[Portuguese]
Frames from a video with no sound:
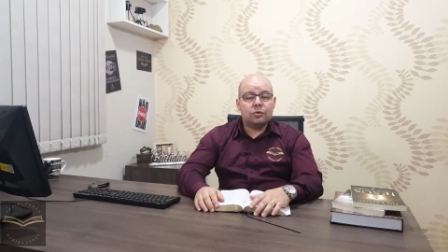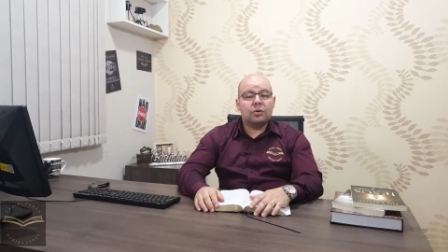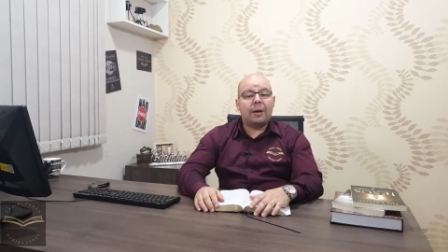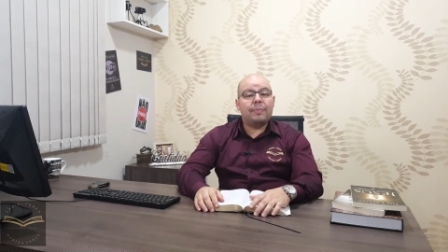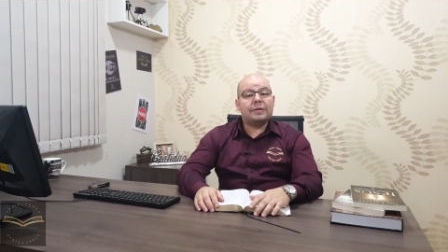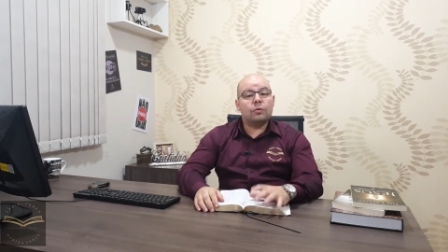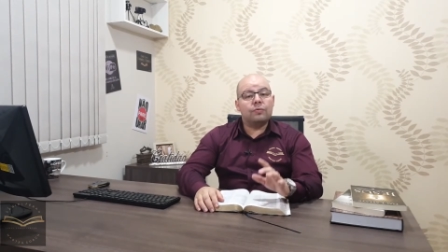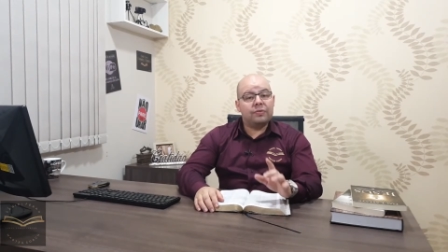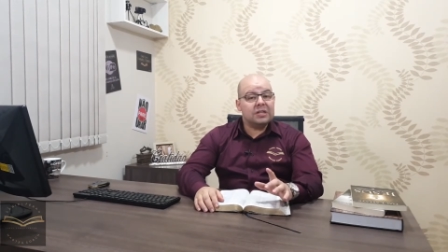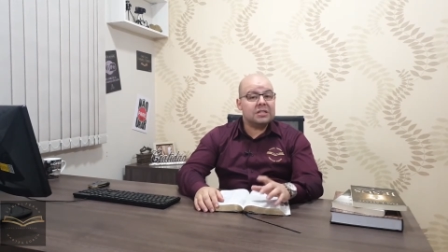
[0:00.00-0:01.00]
do capítulo
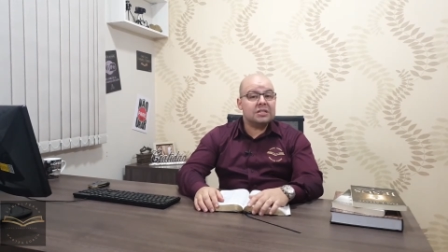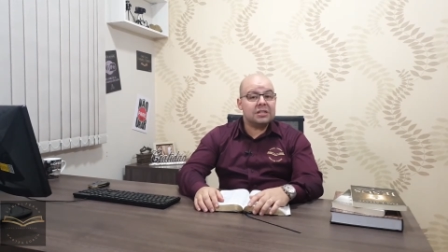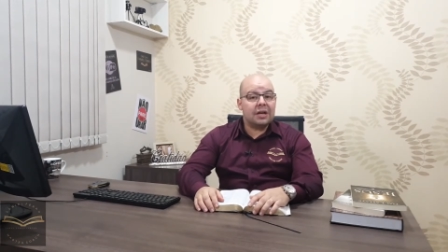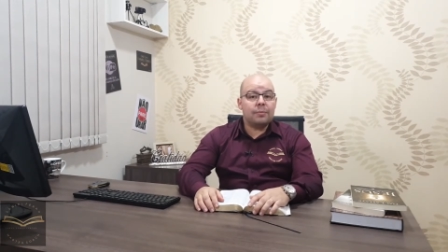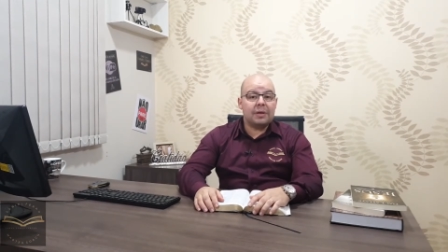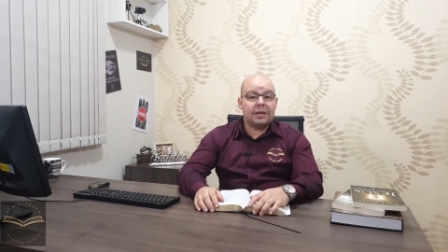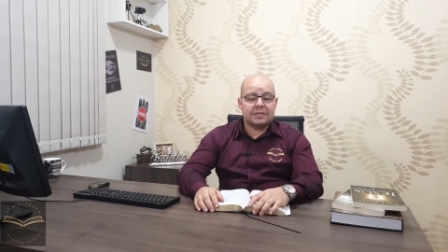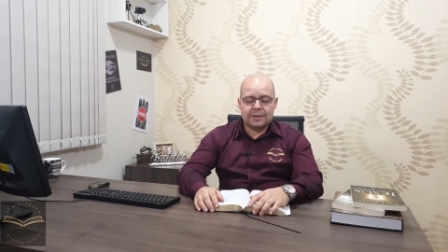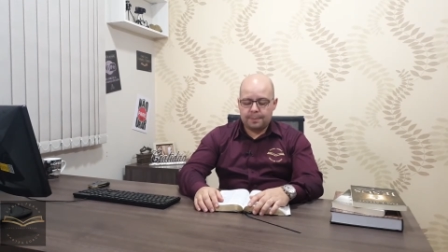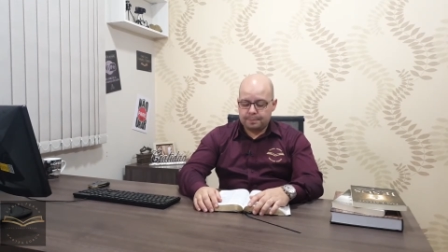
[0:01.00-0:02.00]
20 de
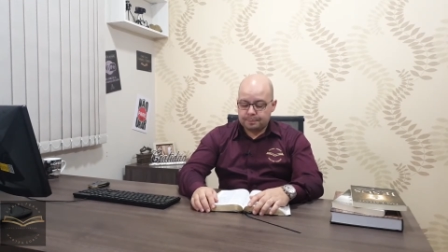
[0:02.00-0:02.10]
Jeremias.